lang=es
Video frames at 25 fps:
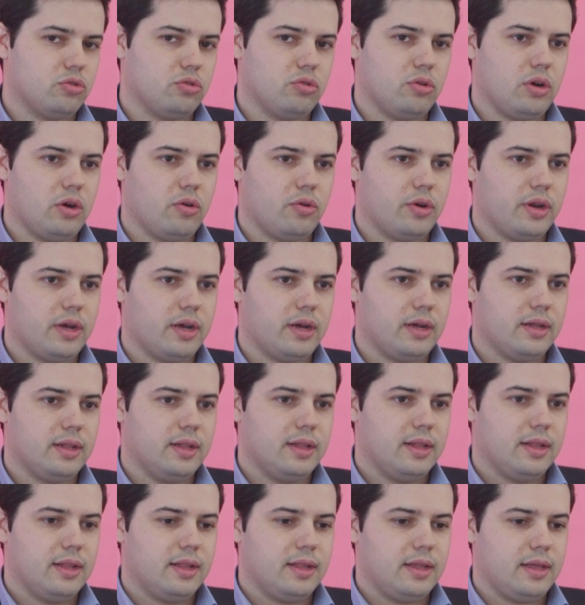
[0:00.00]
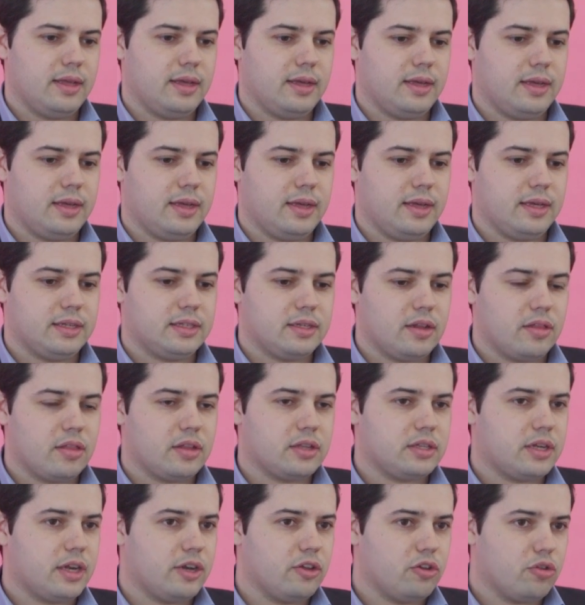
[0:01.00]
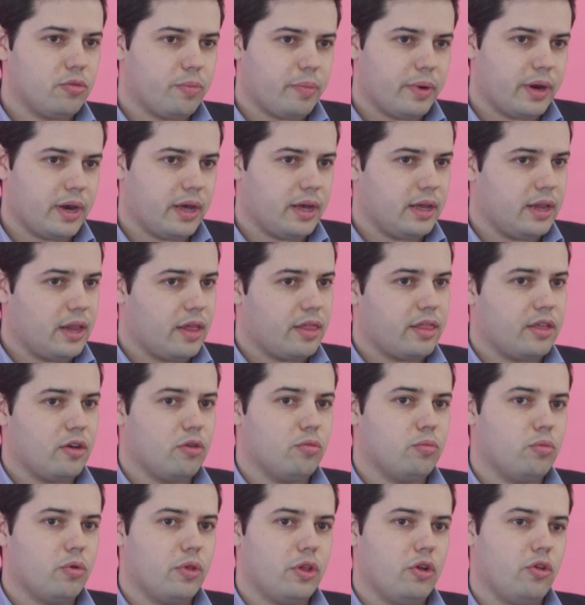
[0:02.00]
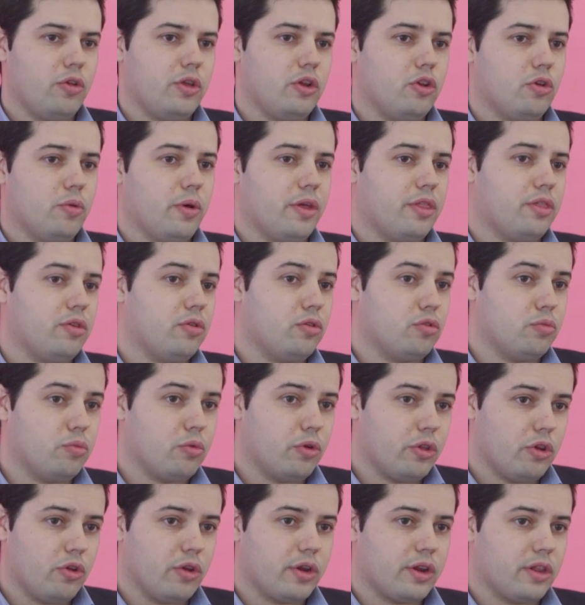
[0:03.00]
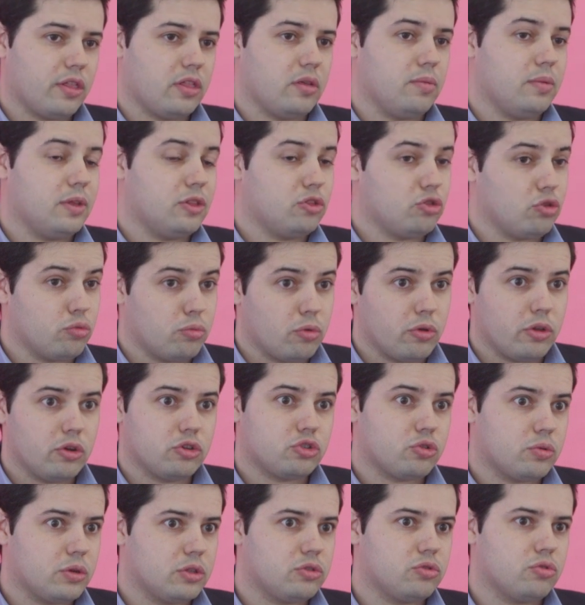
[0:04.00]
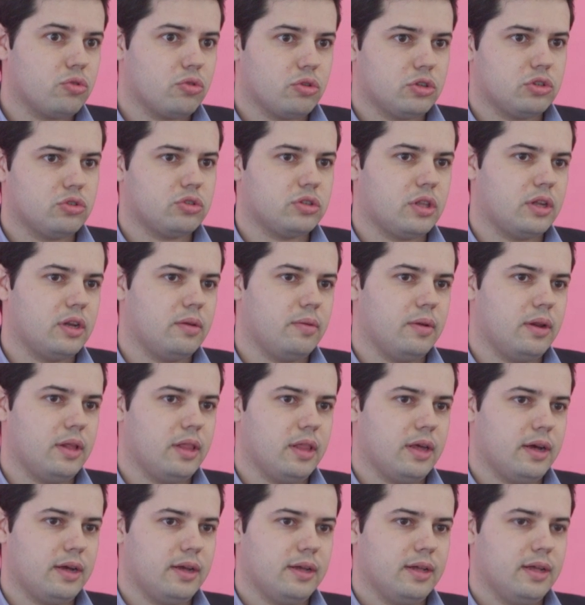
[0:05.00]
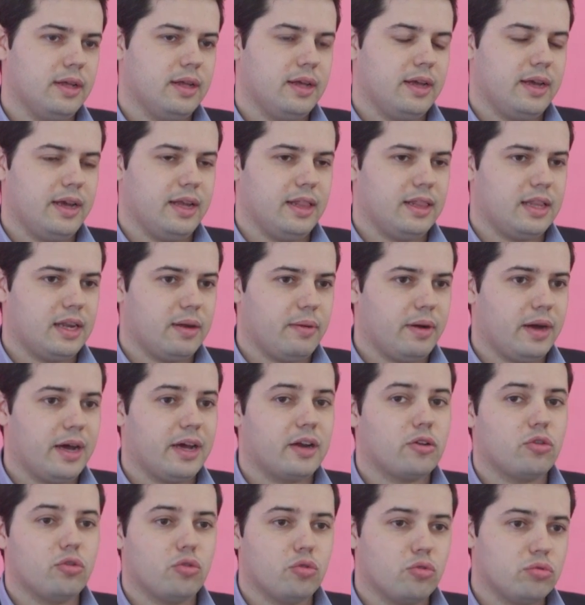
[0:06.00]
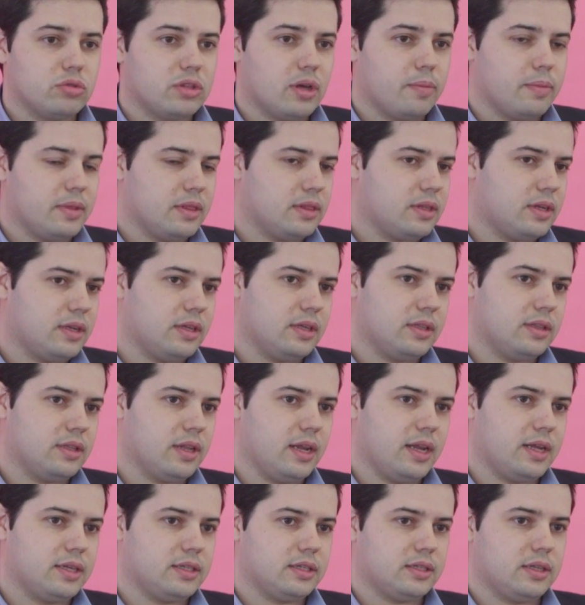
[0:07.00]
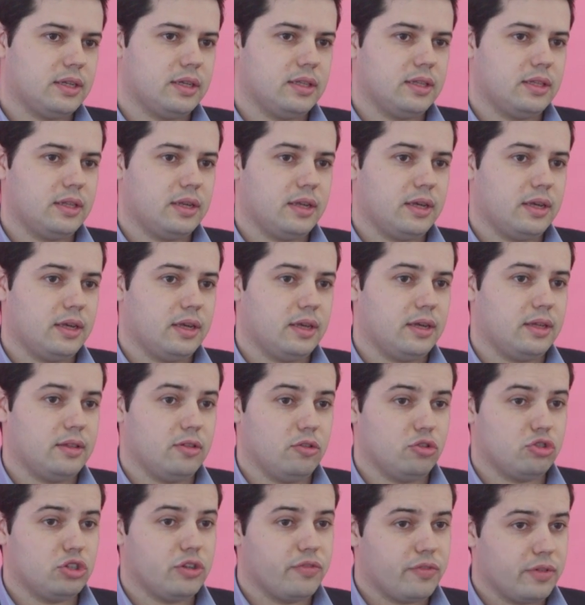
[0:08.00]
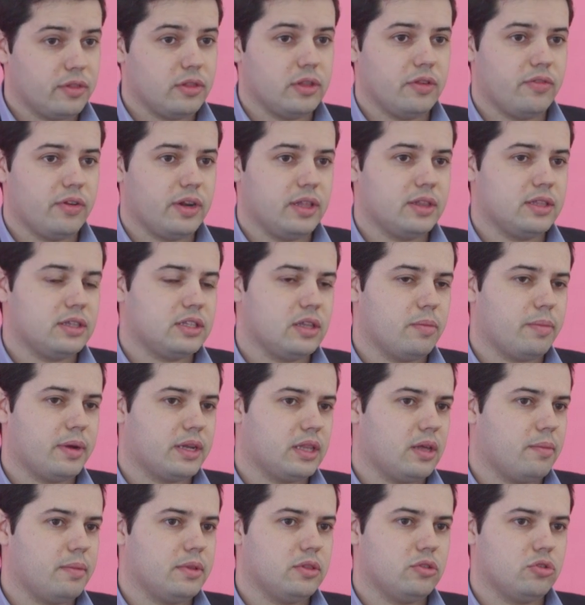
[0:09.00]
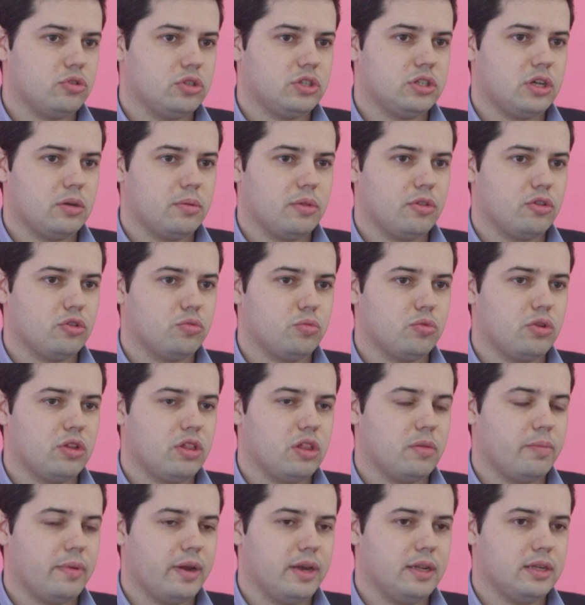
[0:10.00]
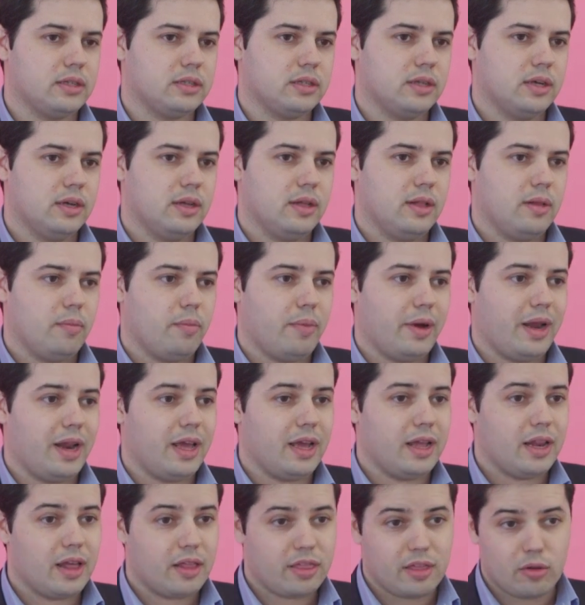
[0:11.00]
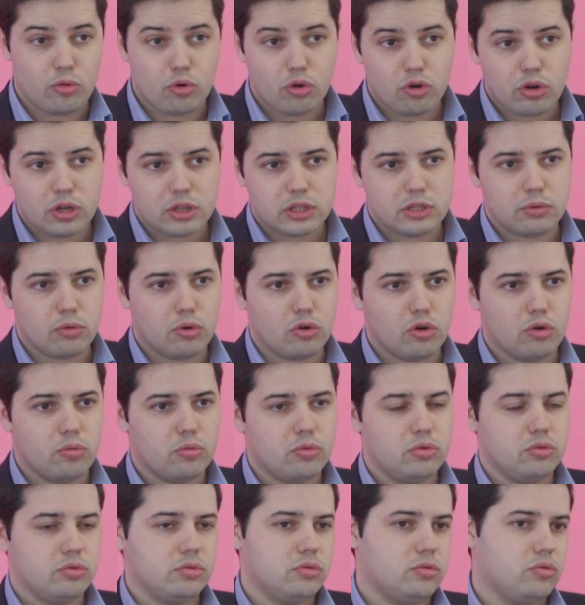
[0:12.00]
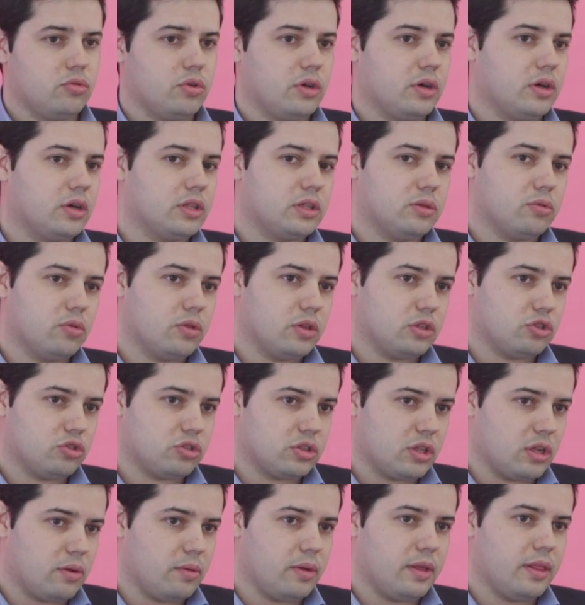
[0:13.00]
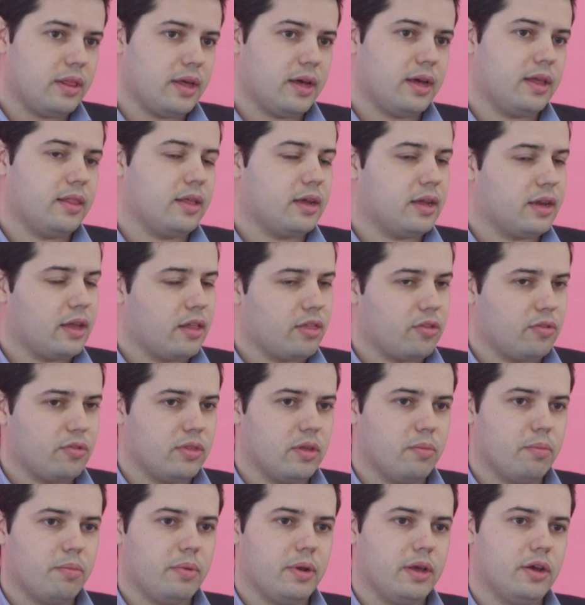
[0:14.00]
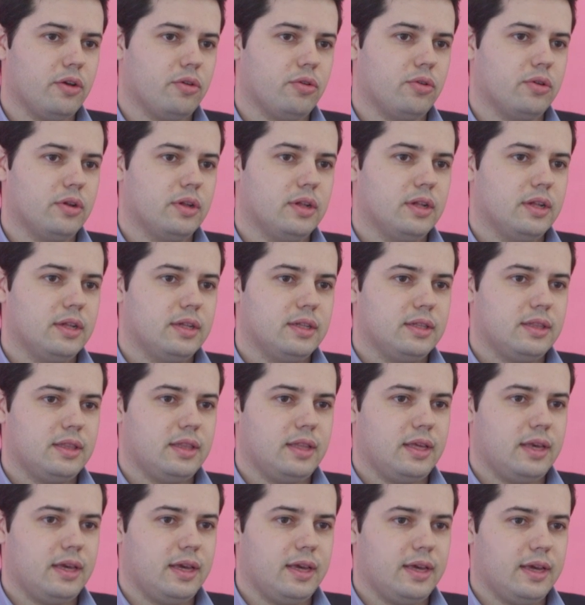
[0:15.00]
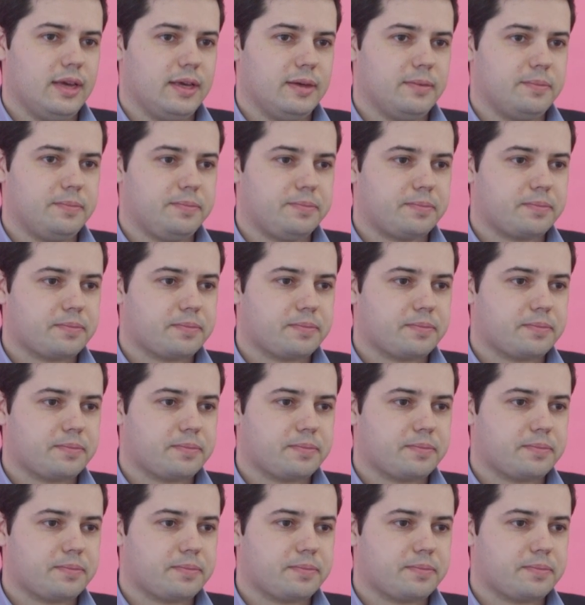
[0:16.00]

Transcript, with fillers: Ahora eh, es necesario para ir hacia un modelo de innovación, un modelo de crecimiento, un modelo sobre todo de sostenibilidad, el trabajar conjuntamente entre, entre los diferentes departamentos y servicios municipales para ir hacia un objetivo común, un objetivo de sostenibilidad, de creación de empleo, de